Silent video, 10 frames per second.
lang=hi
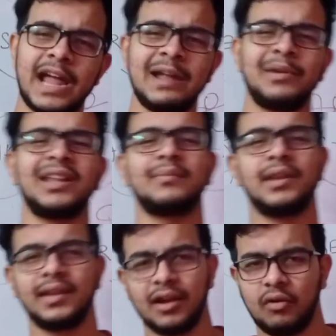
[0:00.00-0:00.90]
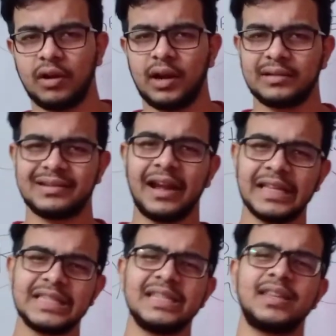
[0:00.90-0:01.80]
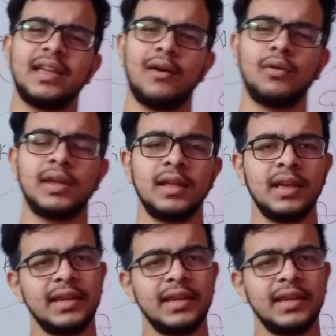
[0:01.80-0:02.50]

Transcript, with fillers: टाइम टेबल क्या होगा स्ट्रैटेजी क्या होगी